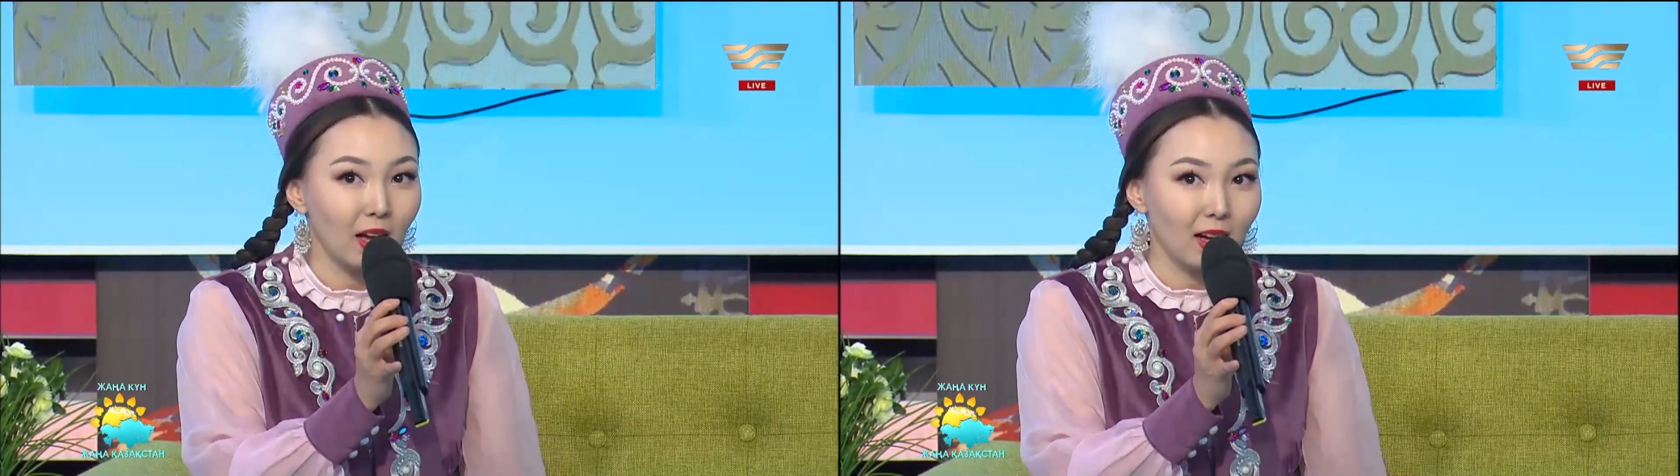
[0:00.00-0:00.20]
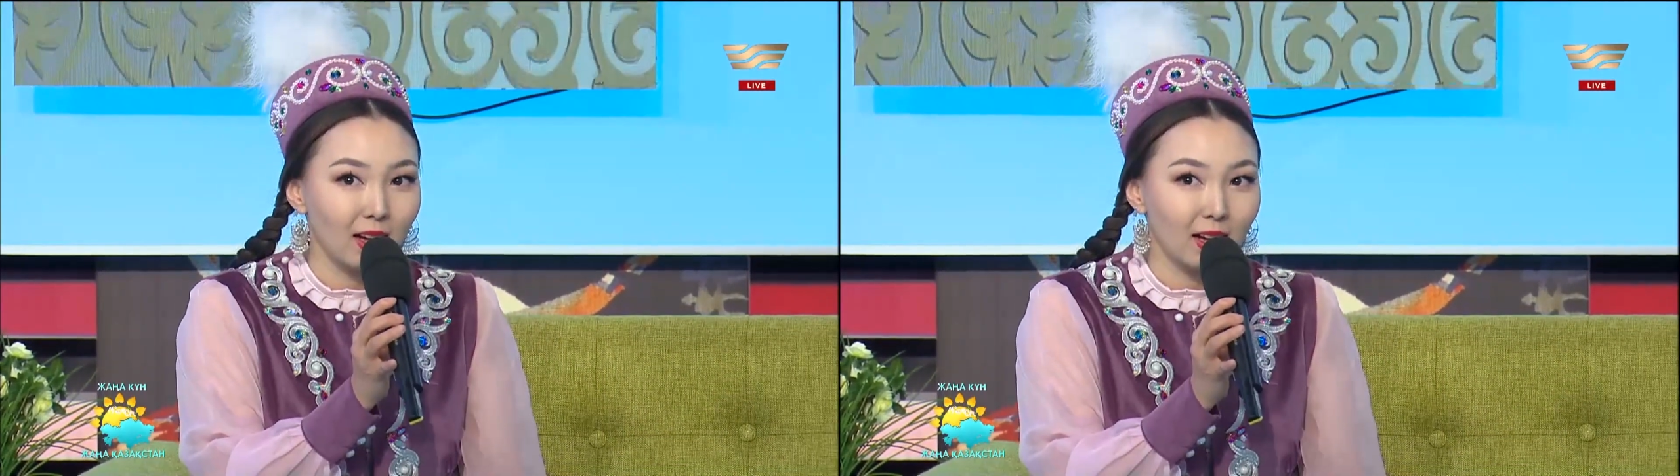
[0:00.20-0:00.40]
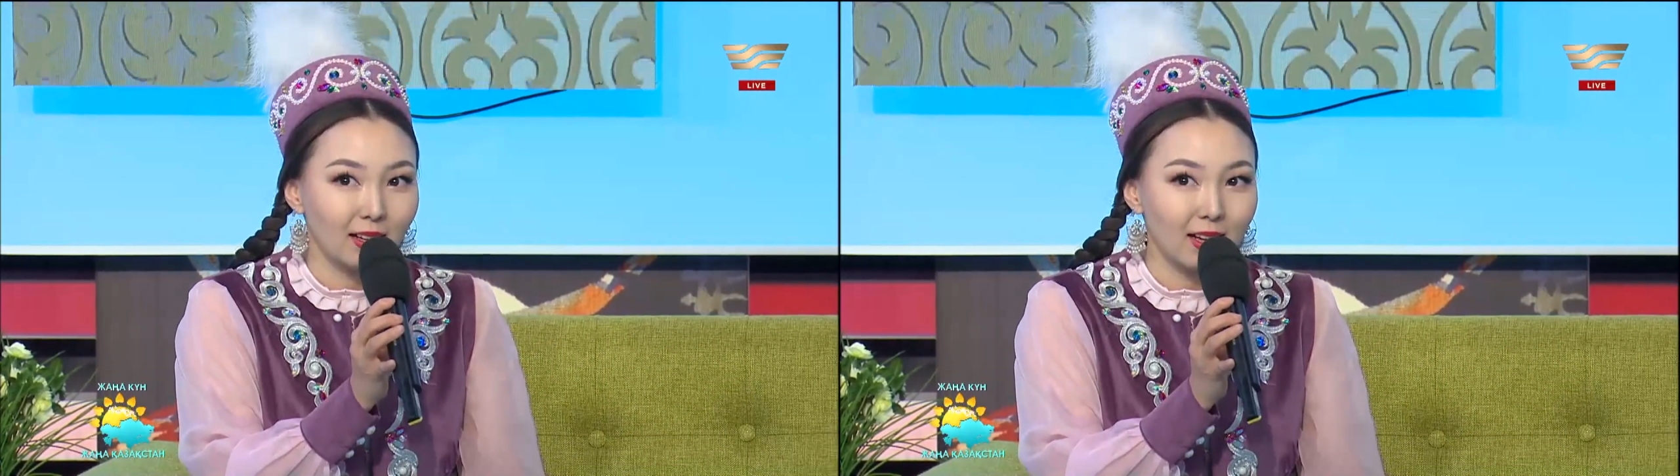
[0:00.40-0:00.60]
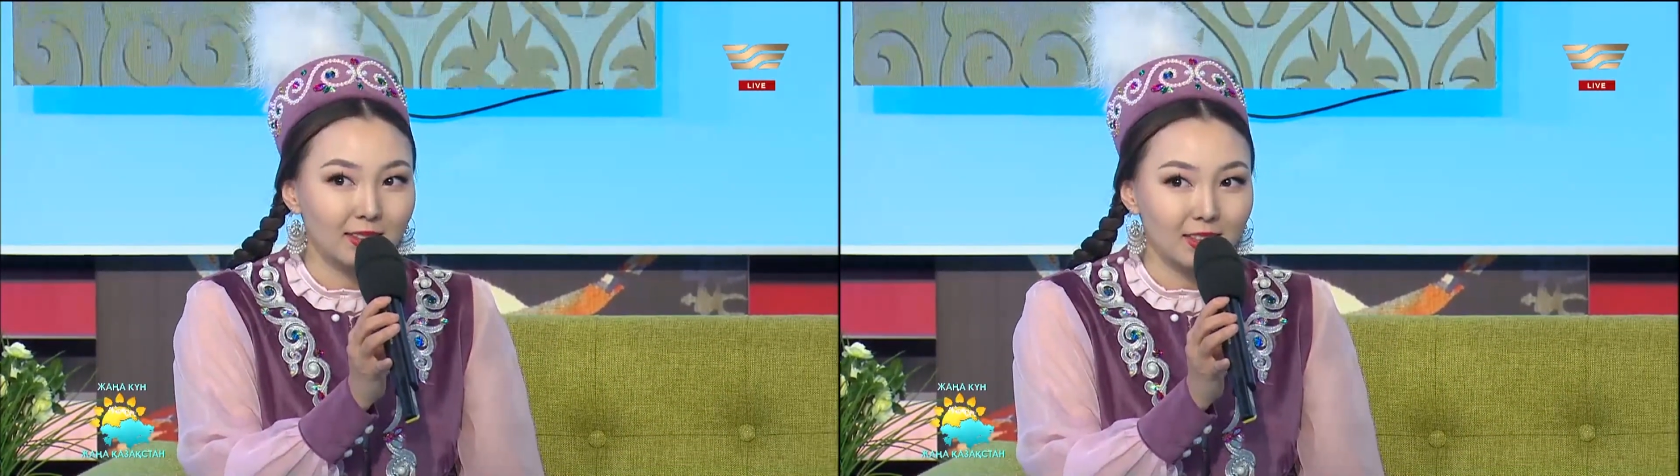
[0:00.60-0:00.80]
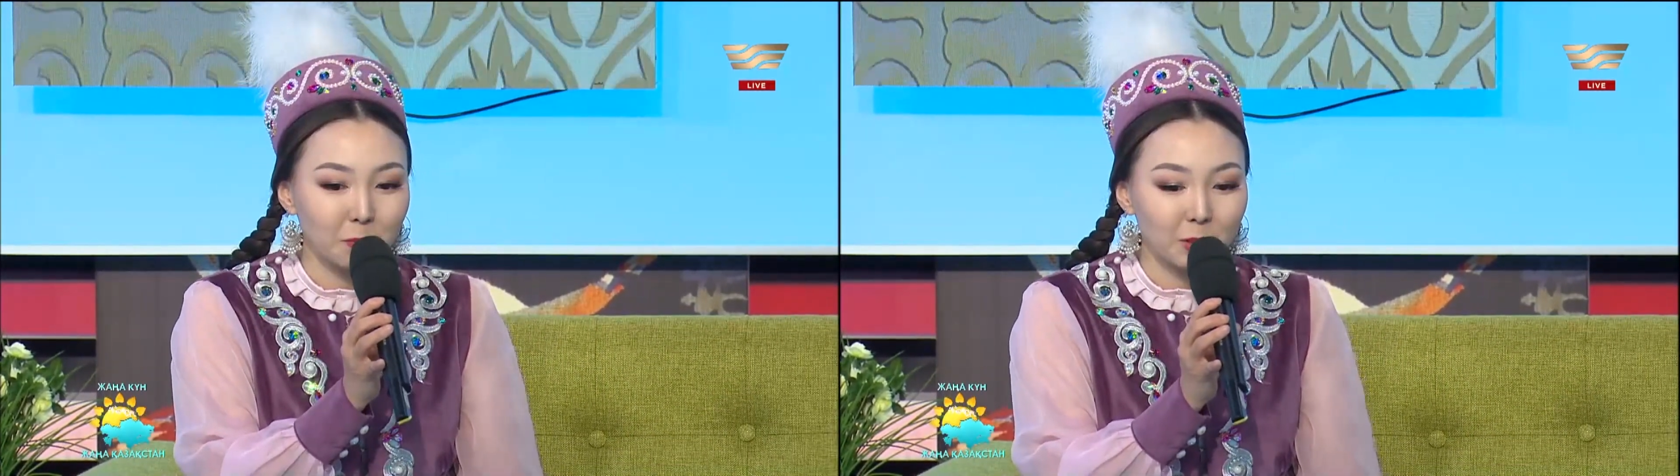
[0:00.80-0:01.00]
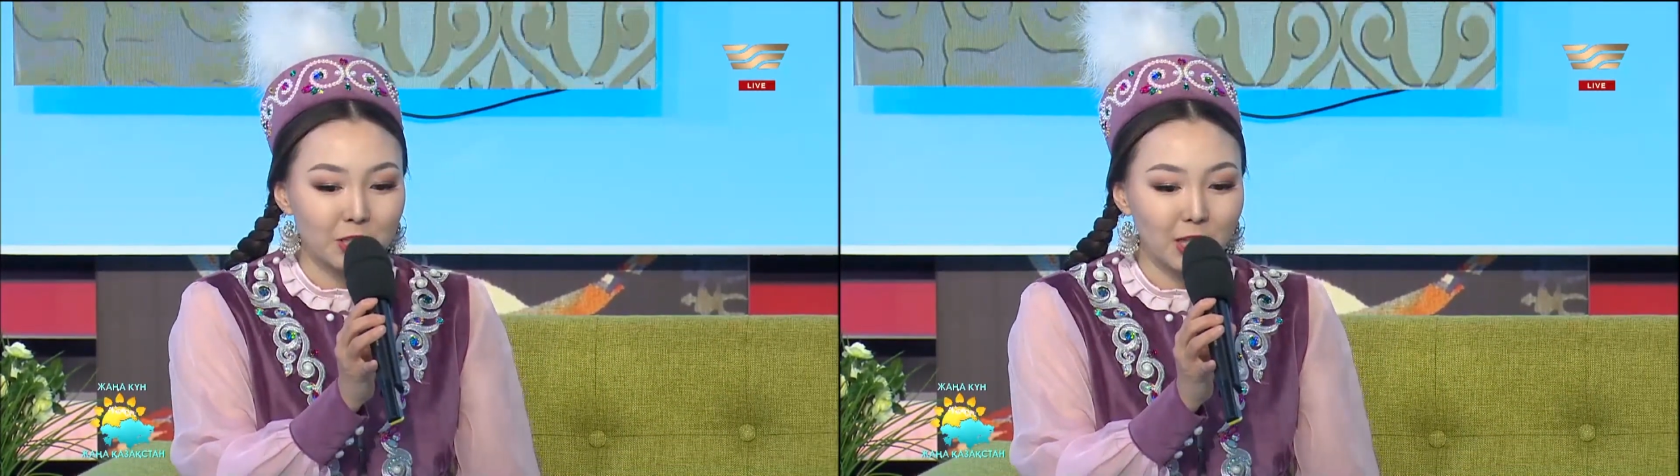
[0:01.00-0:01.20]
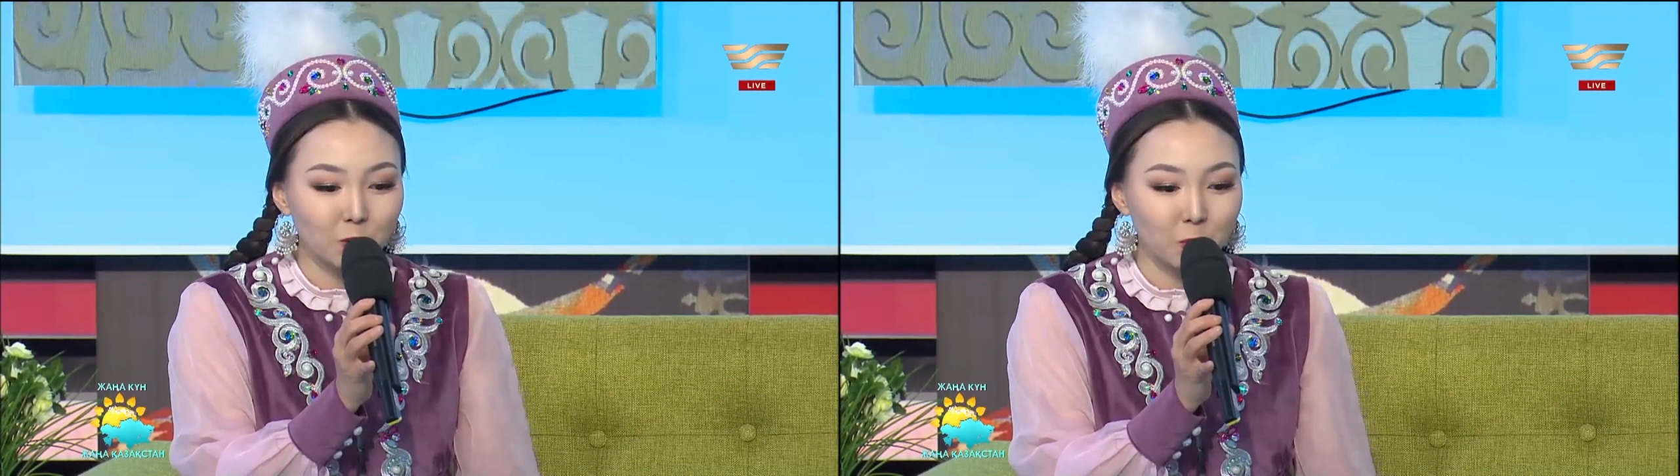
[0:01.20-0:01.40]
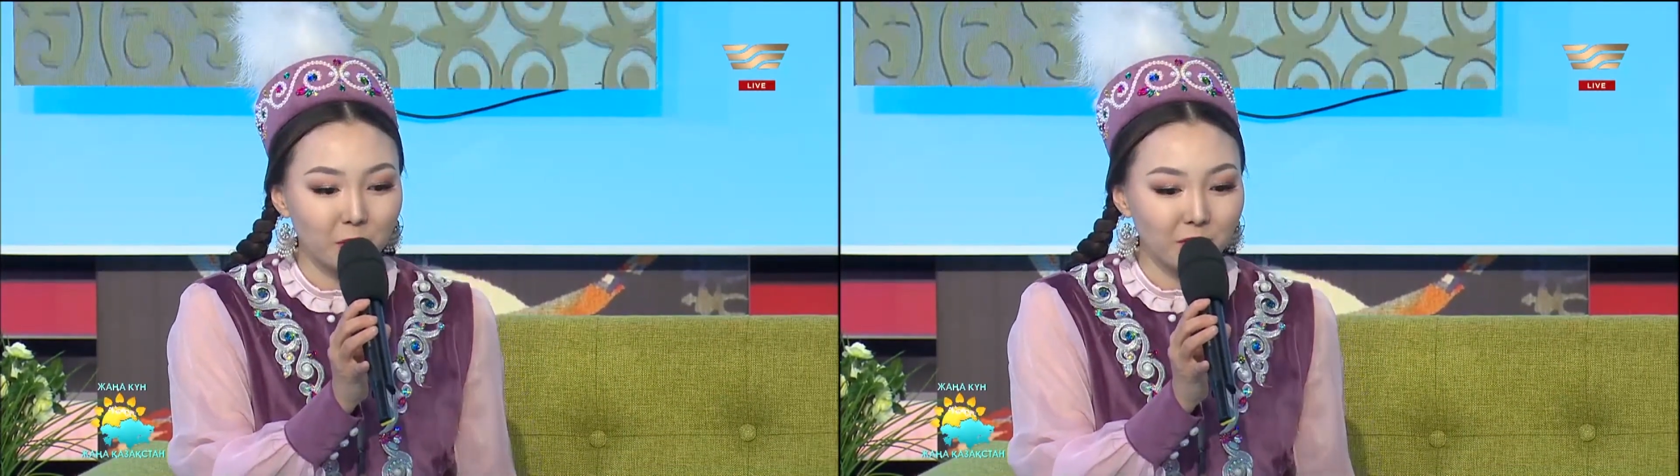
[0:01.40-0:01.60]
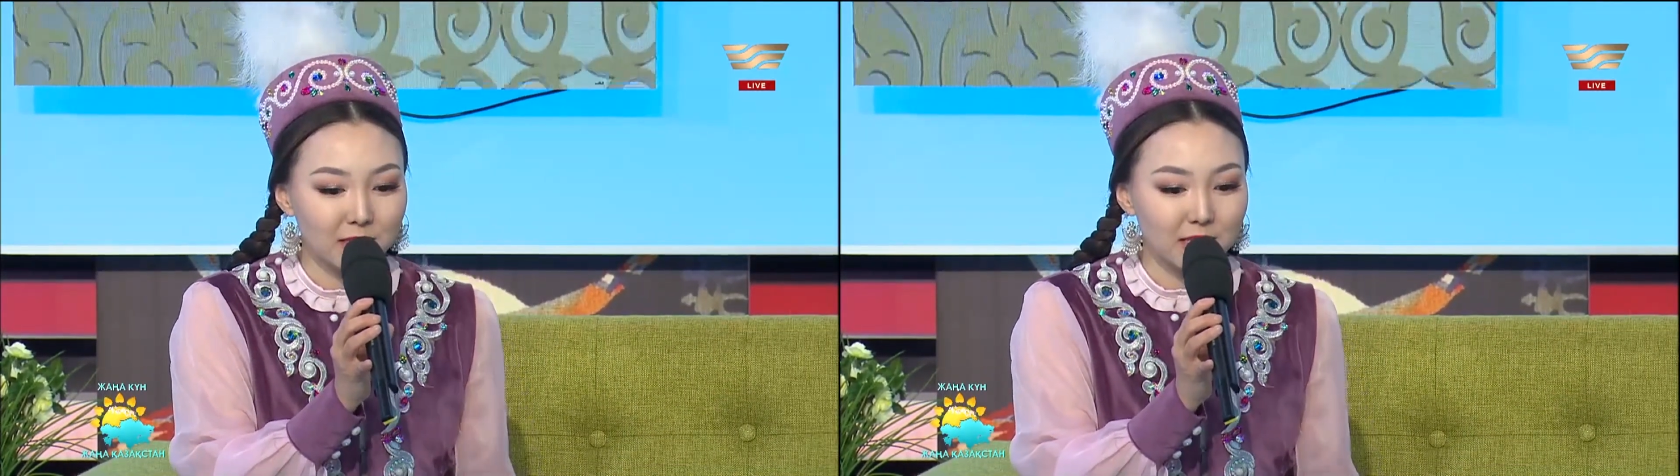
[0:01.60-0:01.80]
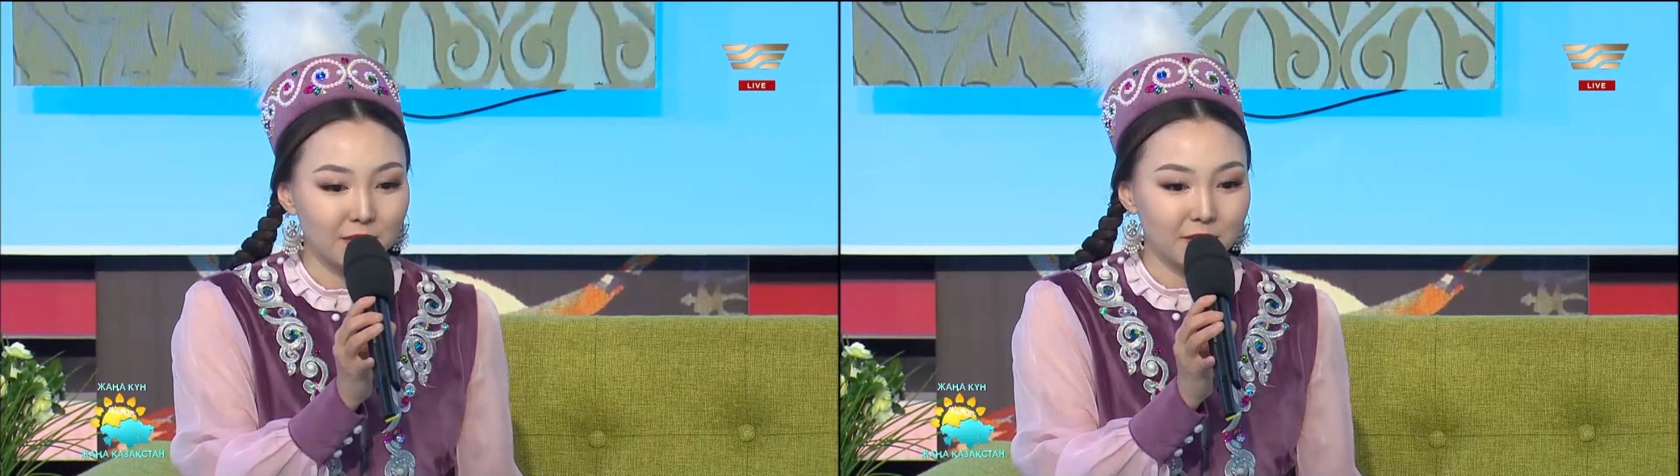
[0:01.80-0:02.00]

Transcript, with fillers: А, как-то на площадку привезли